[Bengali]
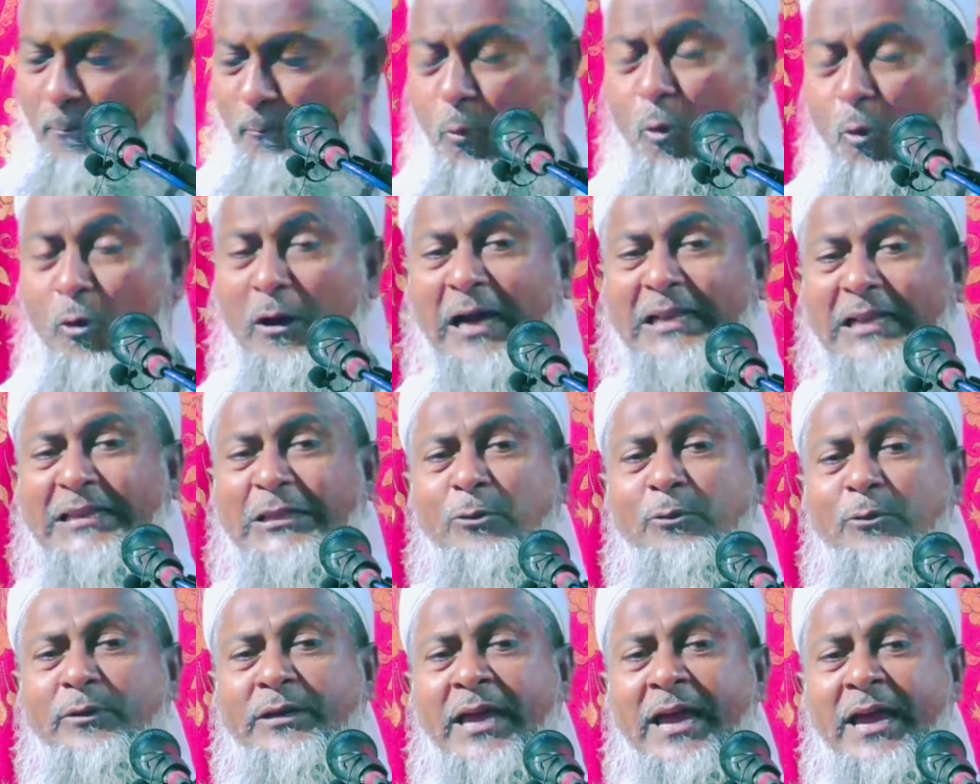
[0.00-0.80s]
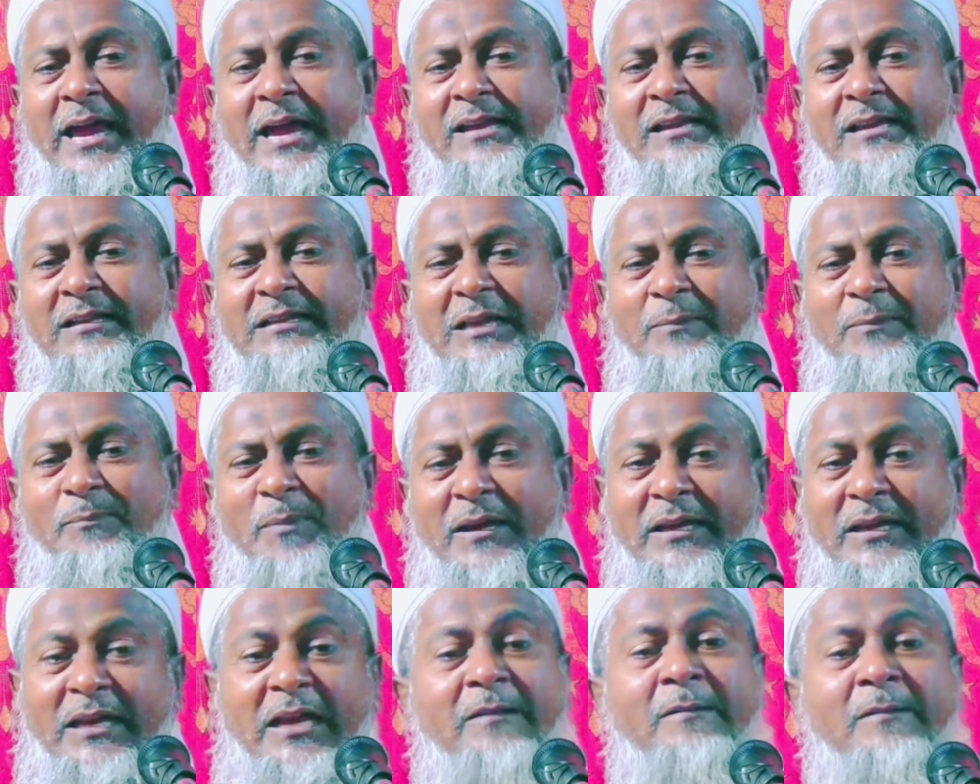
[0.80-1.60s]
পোকাতেও খেয়ে নিতে
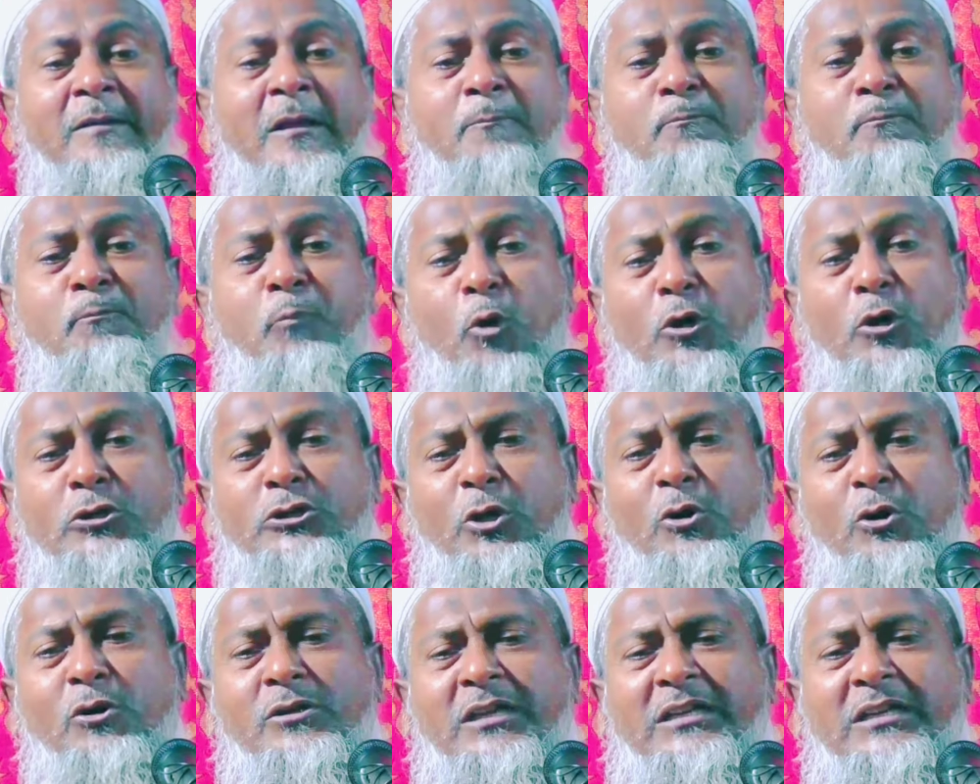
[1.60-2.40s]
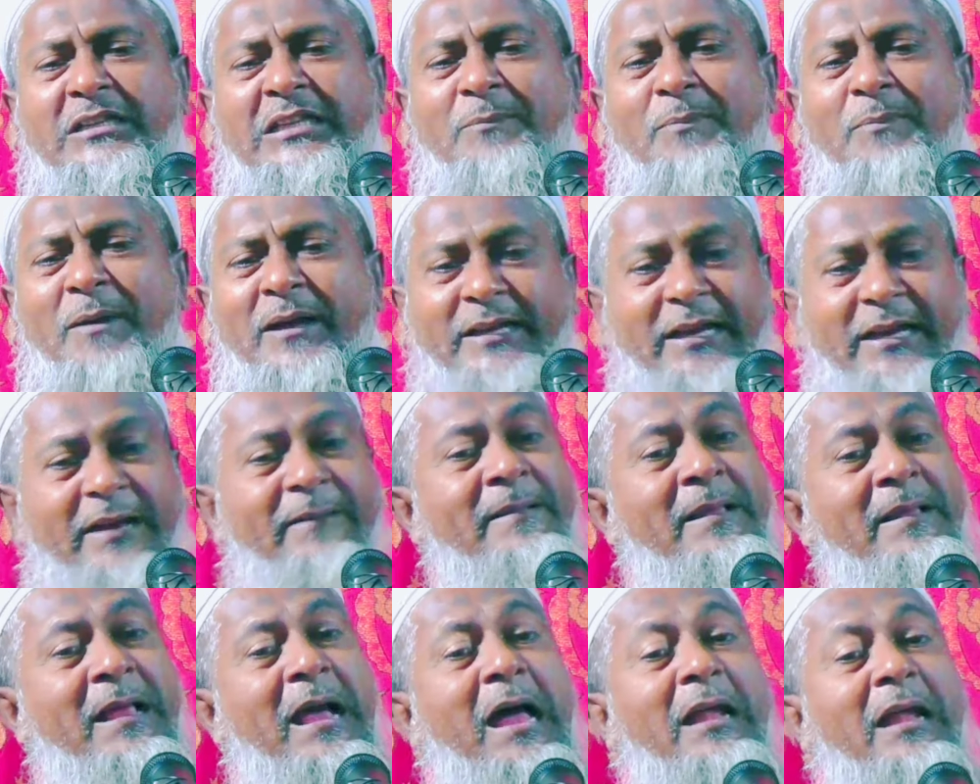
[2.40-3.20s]
পারে পচেও যেতে পারে
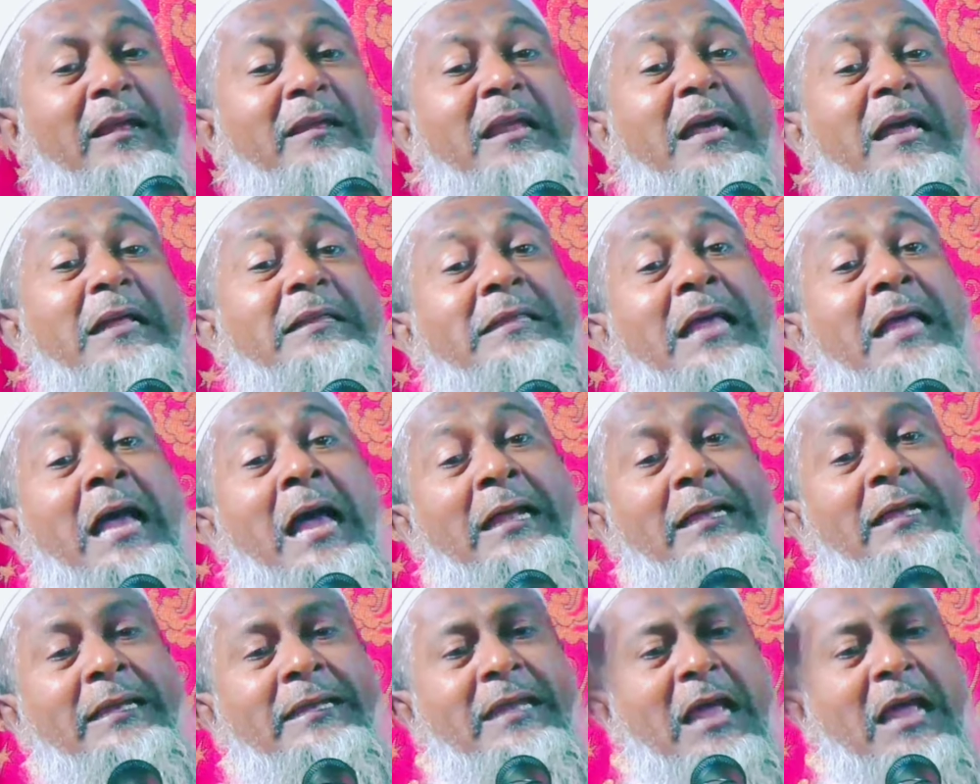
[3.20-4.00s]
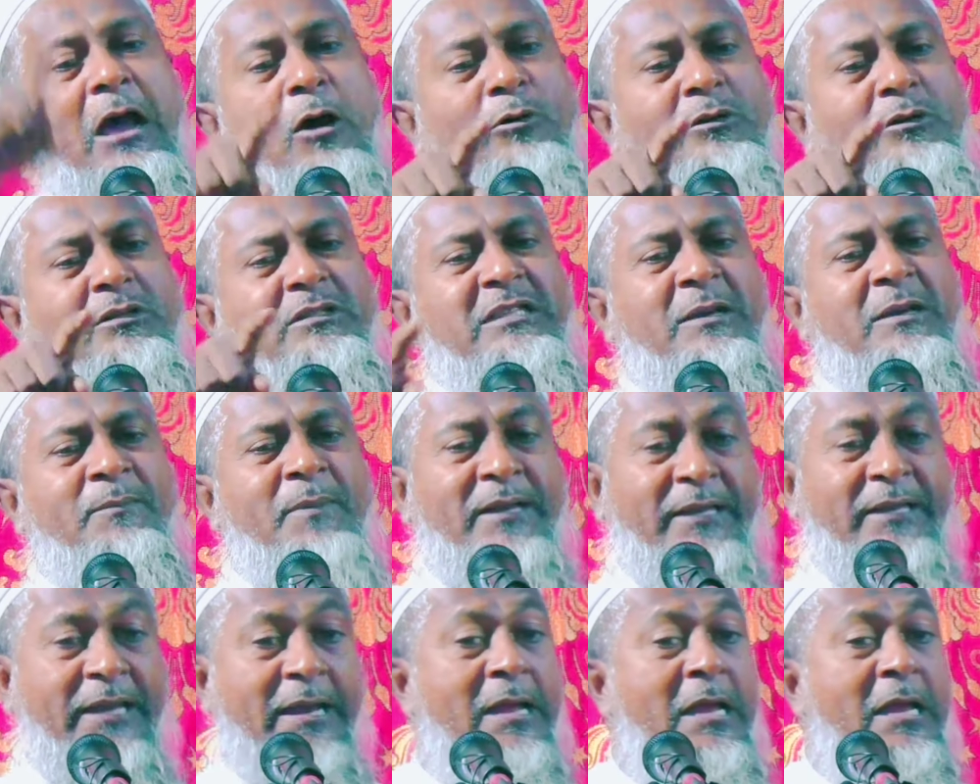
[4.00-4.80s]
আল্লাহ ধান নাও দিতে
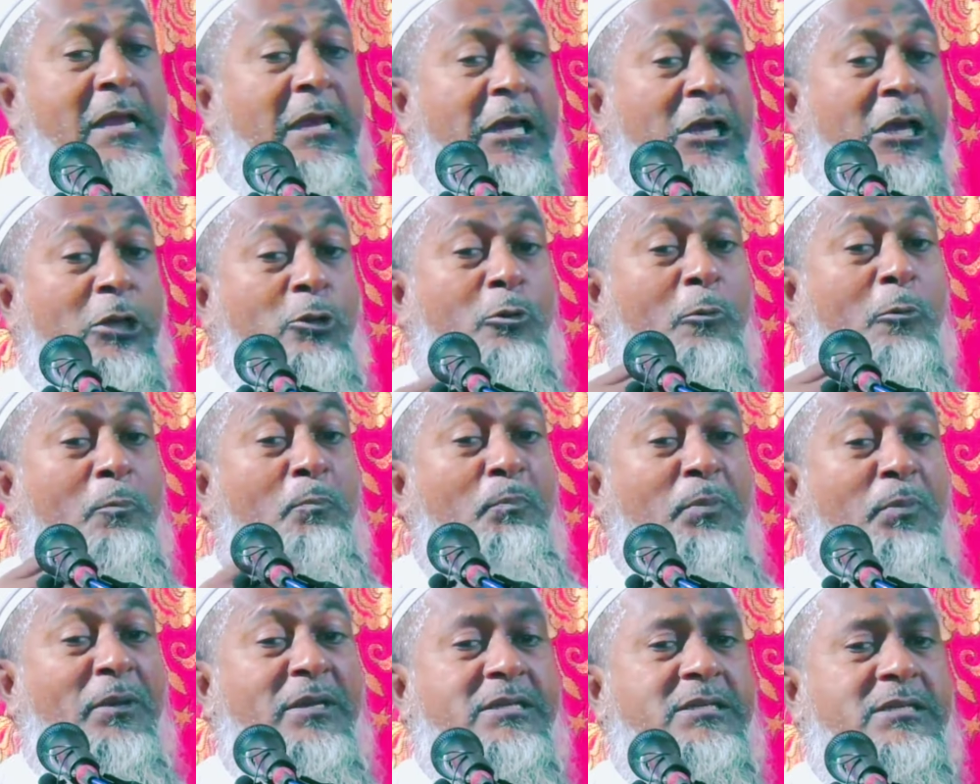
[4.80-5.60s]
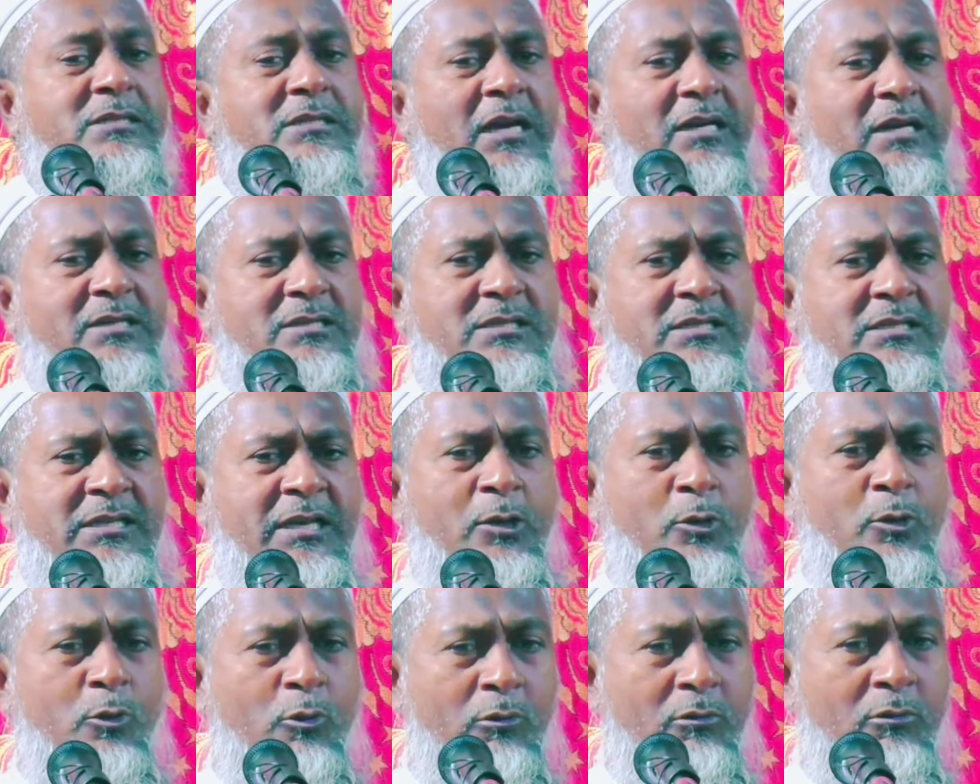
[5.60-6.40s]
পারে কিন্তু বিশ্বাস
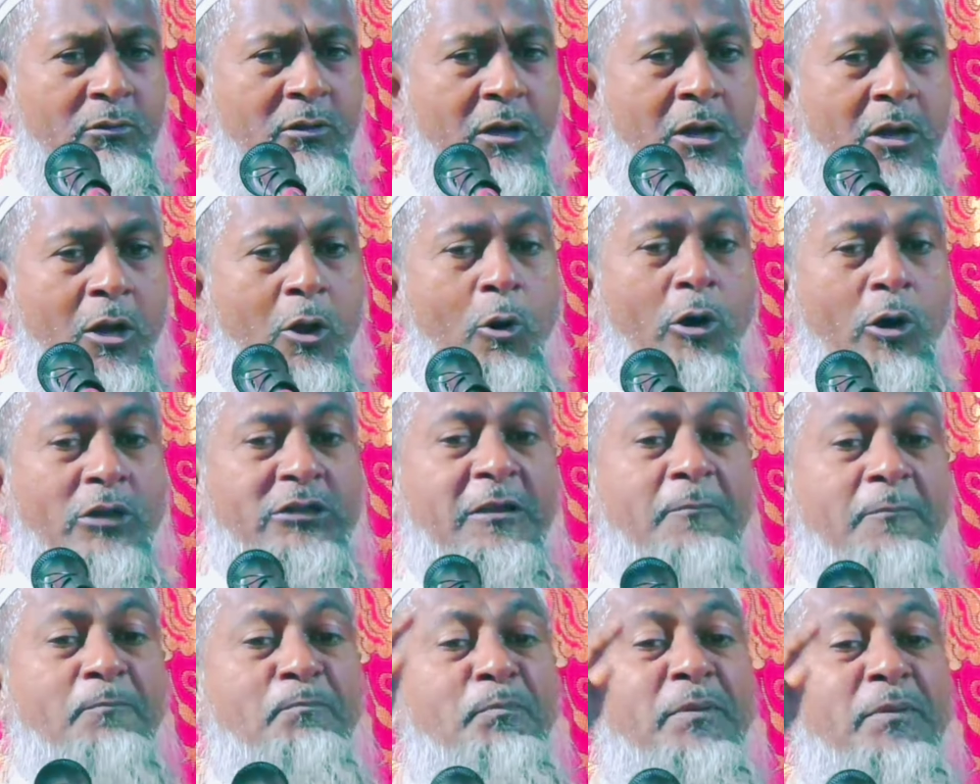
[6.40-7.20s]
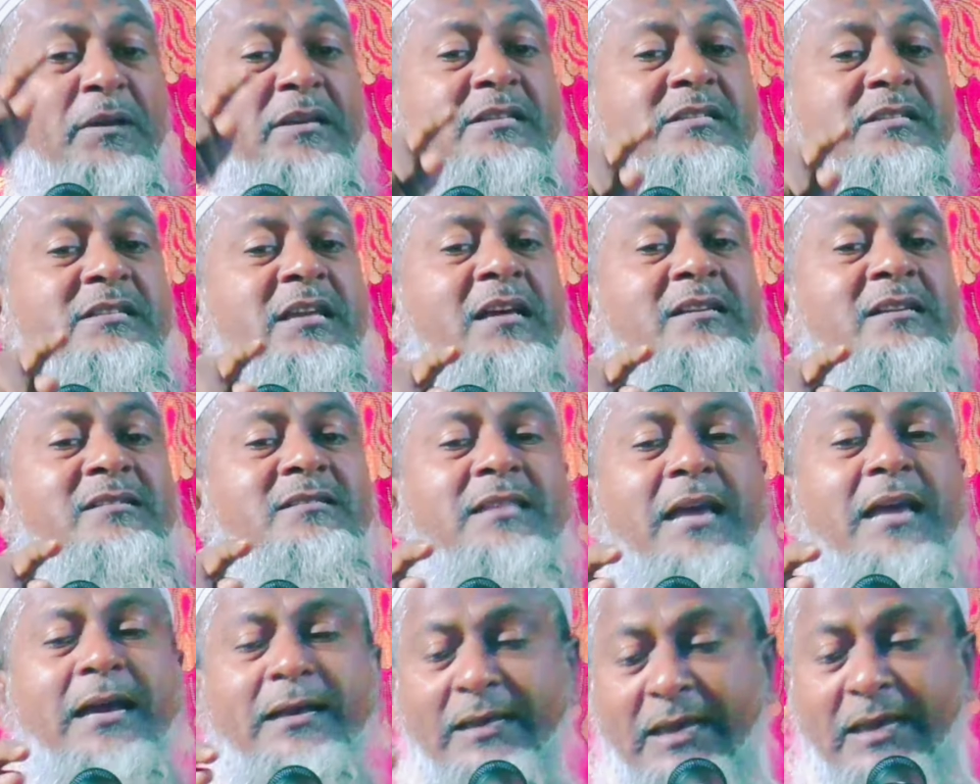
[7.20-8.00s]
ছিল অর্থাৎ বিশ্বাস
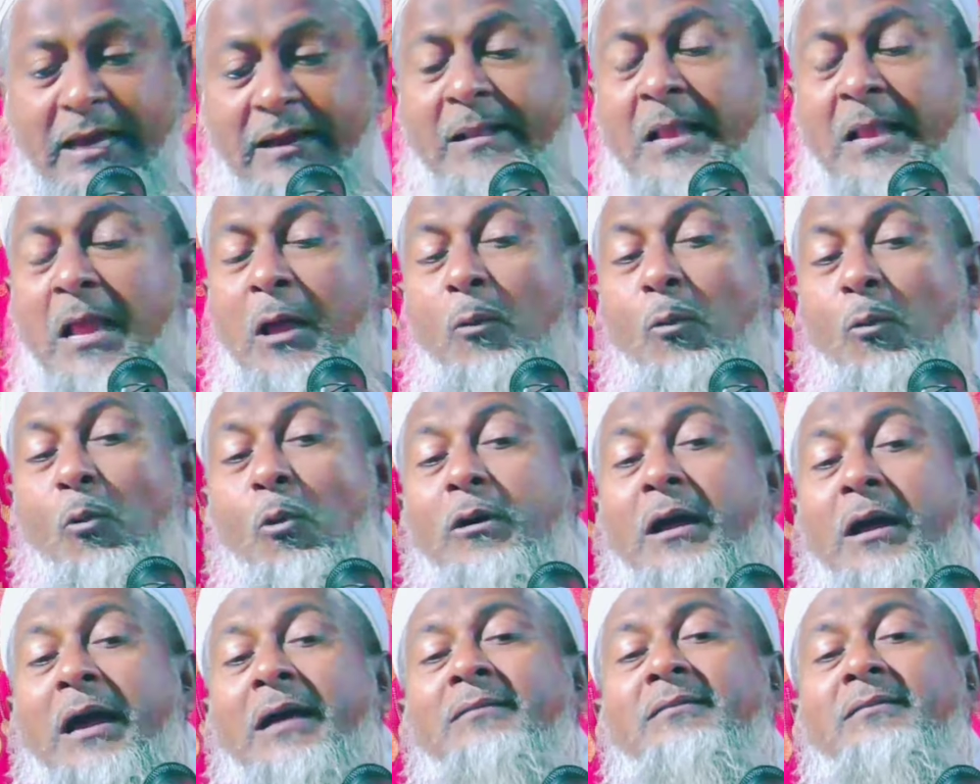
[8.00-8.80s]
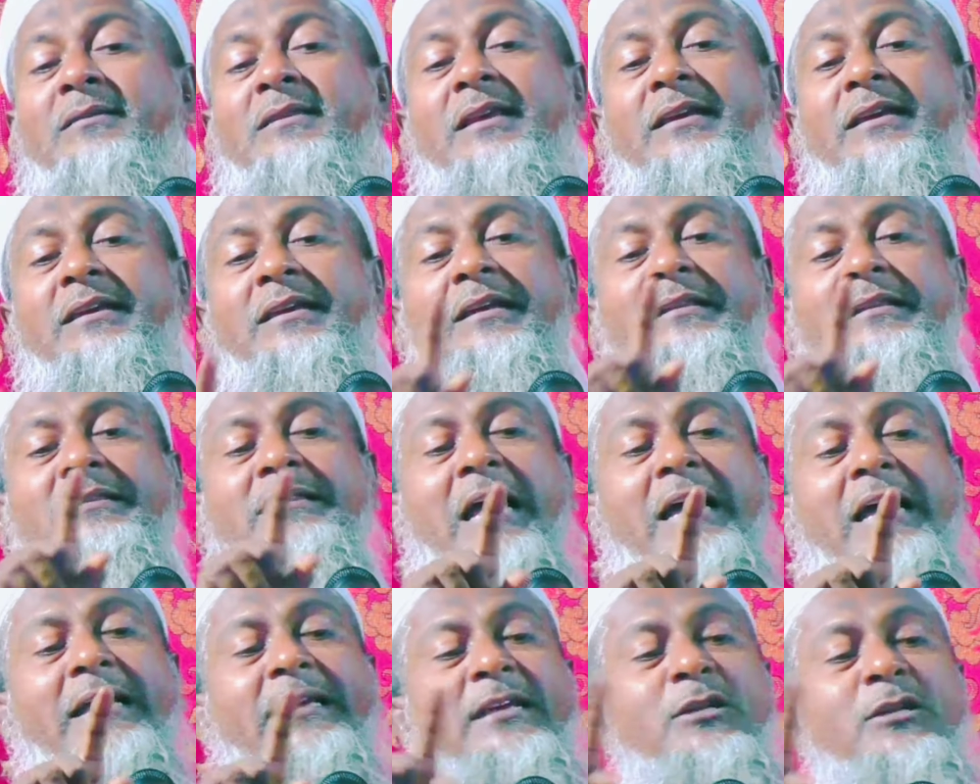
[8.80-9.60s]
থাকলে ওখান থেকে
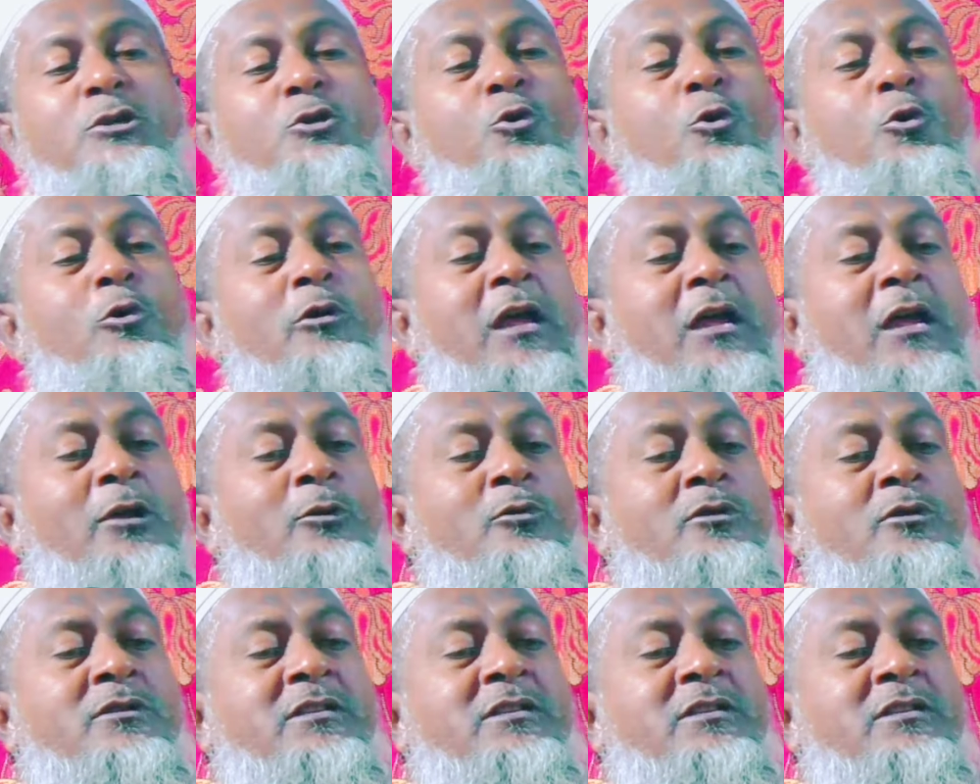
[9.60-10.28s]
তাকে সরানো